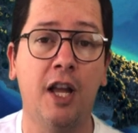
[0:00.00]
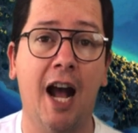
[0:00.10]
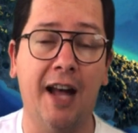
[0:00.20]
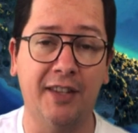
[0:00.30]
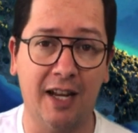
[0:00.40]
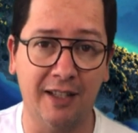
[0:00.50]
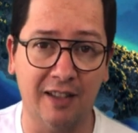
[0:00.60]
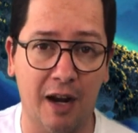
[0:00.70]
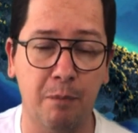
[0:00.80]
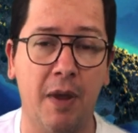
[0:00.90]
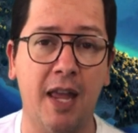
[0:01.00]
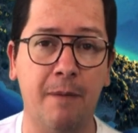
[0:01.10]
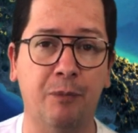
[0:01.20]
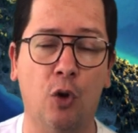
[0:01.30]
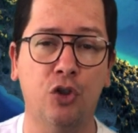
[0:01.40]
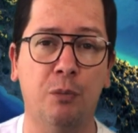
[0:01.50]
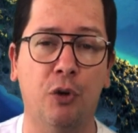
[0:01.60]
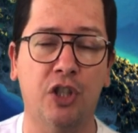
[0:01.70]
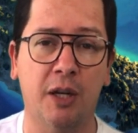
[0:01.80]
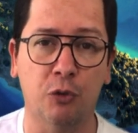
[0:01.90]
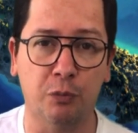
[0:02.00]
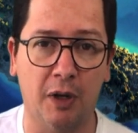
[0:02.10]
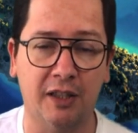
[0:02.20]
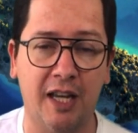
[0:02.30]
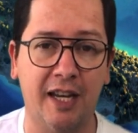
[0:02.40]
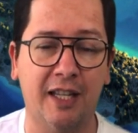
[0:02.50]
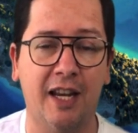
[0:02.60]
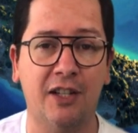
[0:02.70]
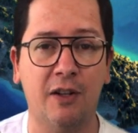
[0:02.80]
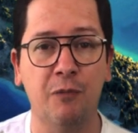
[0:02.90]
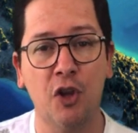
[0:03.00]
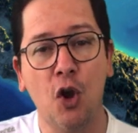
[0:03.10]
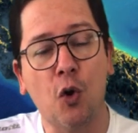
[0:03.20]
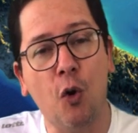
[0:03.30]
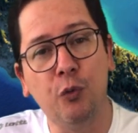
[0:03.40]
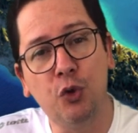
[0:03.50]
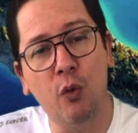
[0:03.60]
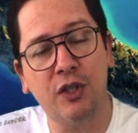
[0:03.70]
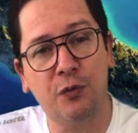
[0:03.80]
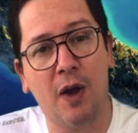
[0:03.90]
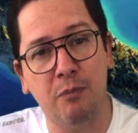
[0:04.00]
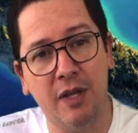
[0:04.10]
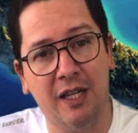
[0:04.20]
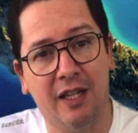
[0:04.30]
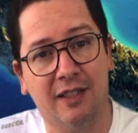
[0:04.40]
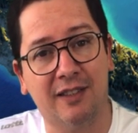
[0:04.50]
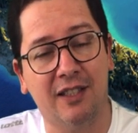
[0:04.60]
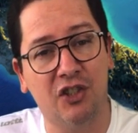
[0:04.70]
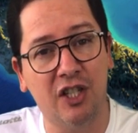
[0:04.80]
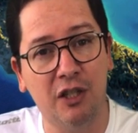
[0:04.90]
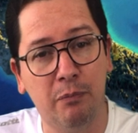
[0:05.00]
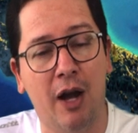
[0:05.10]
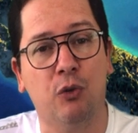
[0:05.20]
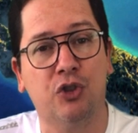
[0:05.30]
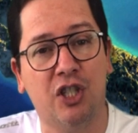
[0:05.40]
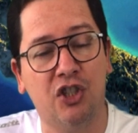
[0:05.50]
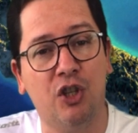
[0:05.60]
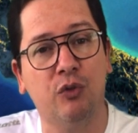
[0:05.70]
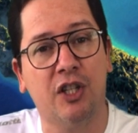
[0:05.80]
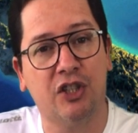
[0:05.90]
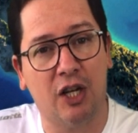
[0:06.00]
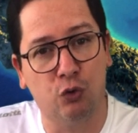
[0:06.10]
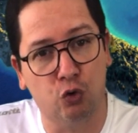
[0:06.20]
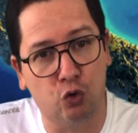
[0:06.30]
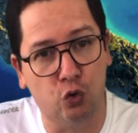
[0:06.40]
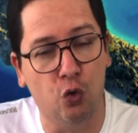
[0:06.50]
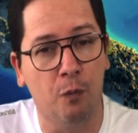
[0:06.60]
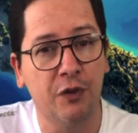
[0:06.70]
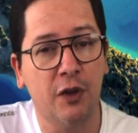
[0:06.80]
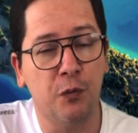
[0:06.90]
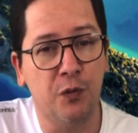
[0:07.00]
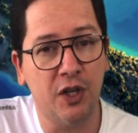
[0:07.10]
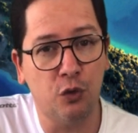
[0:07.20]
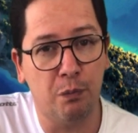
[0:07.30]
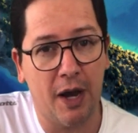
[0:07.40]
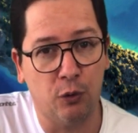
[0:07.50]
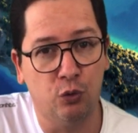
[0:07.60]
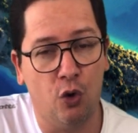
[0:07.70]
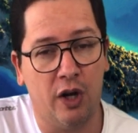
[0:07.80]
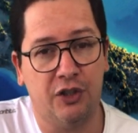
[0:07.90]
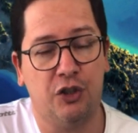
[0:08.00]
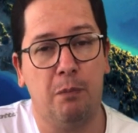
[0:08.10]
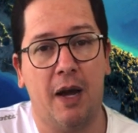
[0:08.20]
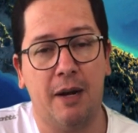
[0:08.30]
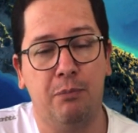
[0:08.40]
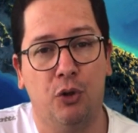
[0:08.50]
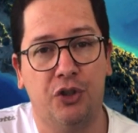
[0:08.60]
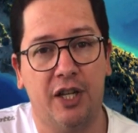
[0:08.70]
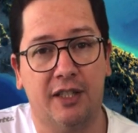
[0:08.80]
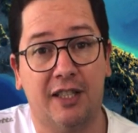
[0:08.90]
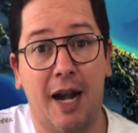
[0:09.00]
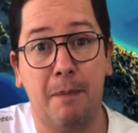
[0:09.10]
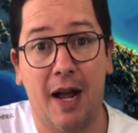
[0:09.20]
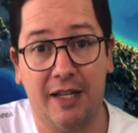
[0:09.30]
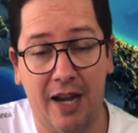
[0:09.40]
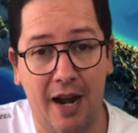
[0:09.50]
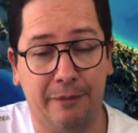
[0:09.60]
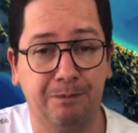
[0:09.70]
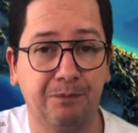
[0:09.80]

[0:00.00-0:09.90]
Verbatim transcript: analisar bem onde poderemos plantar igreja, com duas famílias de irmãos que tinham deixado o sul, vindo para o norte para poder trabalhar